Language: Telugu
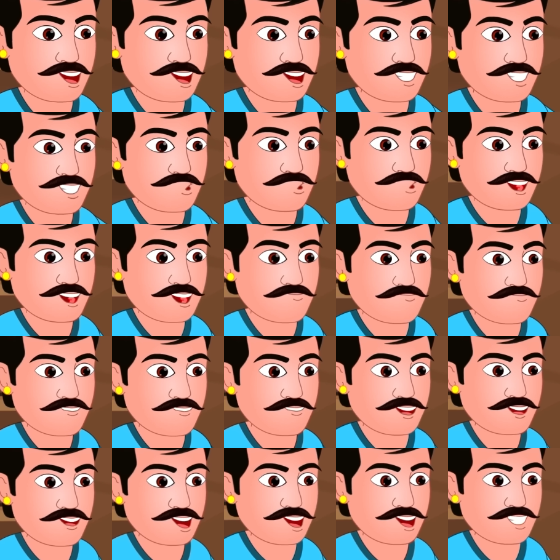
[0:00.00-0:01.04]
అరే
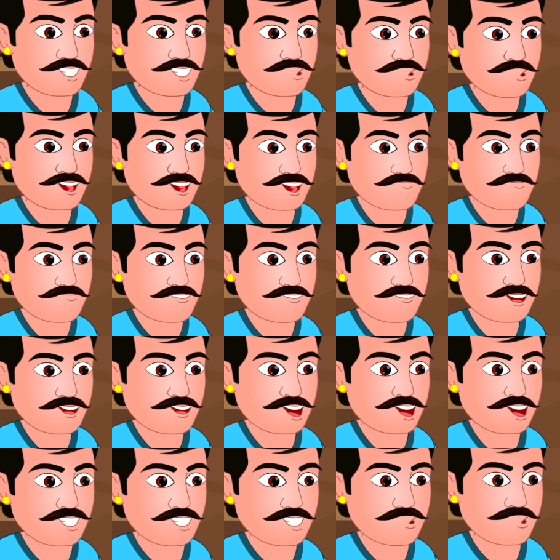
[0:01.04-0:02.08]
పిచ్చి నాకు కాదే
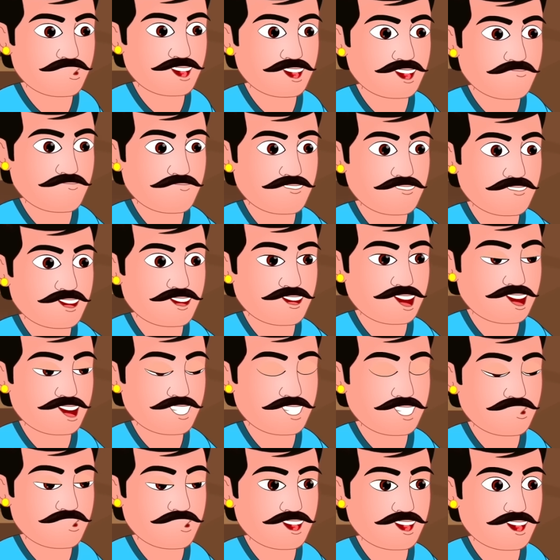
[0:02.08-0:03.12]
నీకు
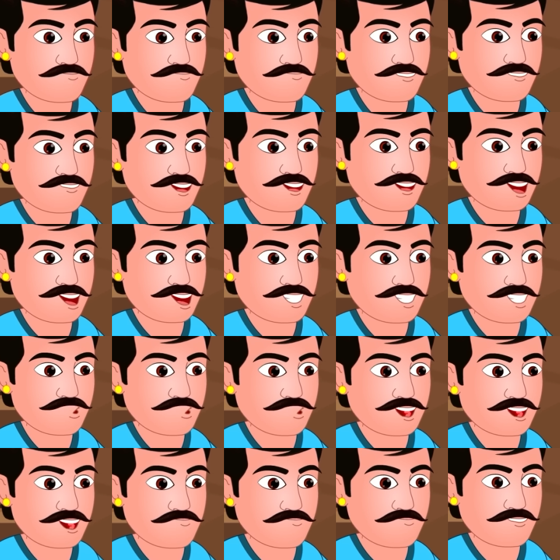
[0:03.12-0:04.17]
నీకే పిచ్చి
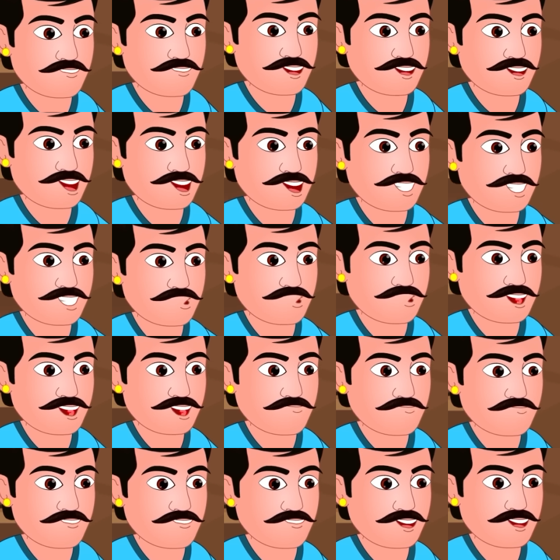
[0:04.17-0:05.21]
ఆ పాప పేరు మీద
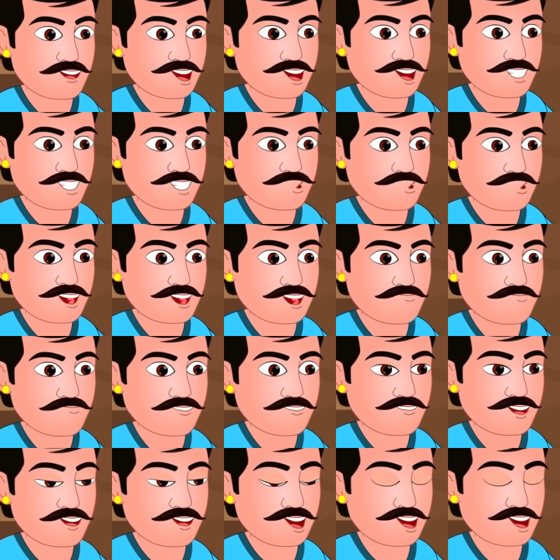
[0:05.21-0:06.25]
కోట్లాస్తుంది
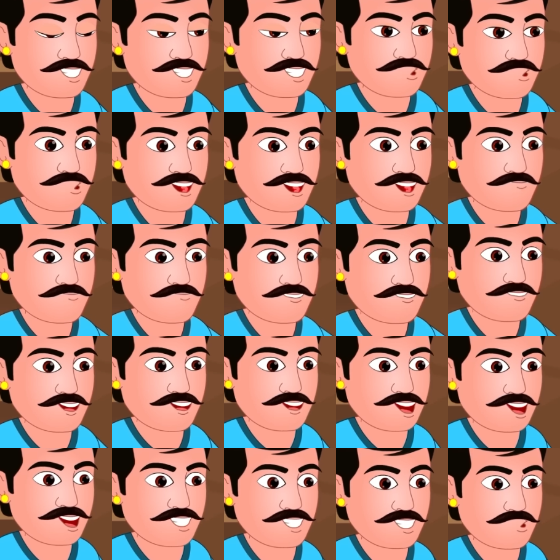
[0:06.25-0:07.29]
ఆ పాపని
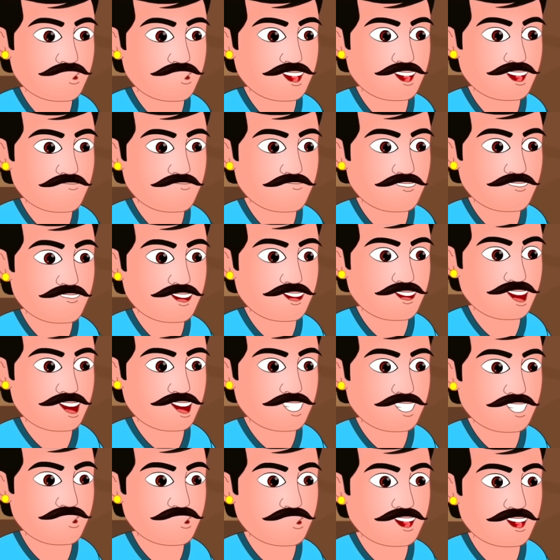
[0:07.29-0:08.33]
చంపేసి ఆ ఆస్తిని
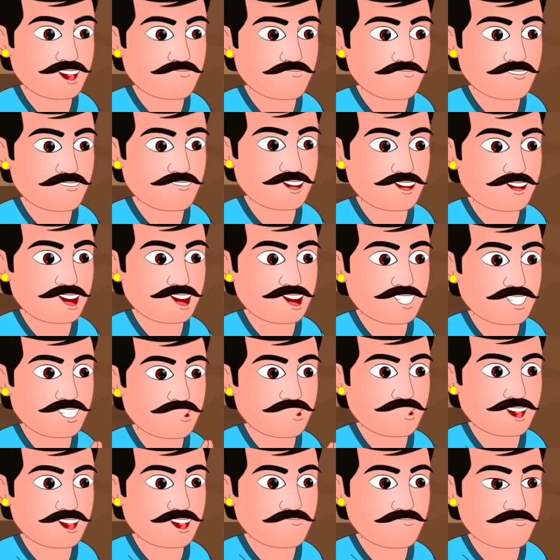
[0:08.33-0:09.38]
మన పేరుపై
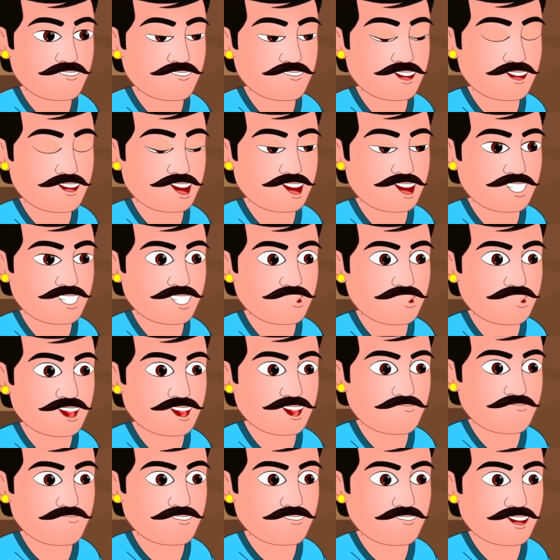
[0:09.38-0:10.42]
రాయించేసుకుంటే ఇక
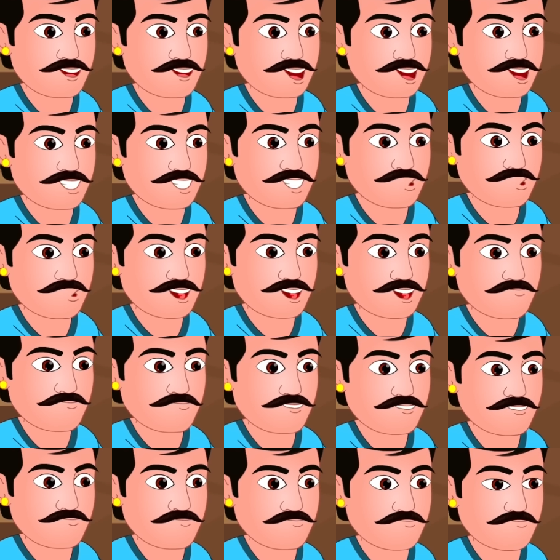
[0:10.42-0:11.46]
మన దశ తిరిగినట్టే